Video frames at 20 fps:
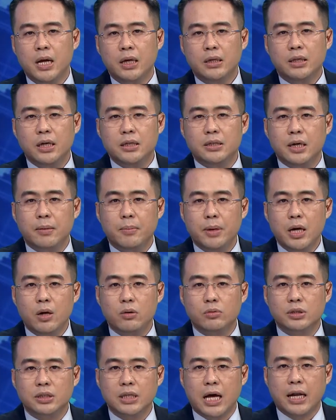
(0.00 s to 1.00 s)
thị trường bất
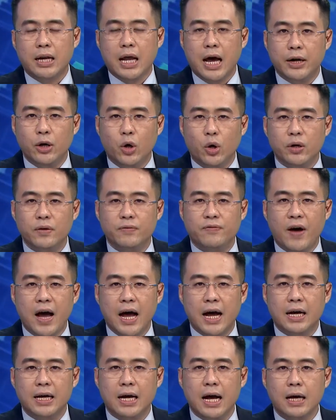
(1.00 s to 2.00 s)
động sản Hà Nội
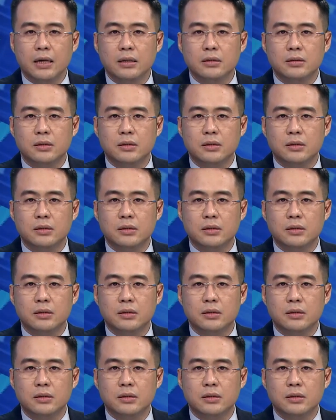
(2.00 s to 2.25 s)
và các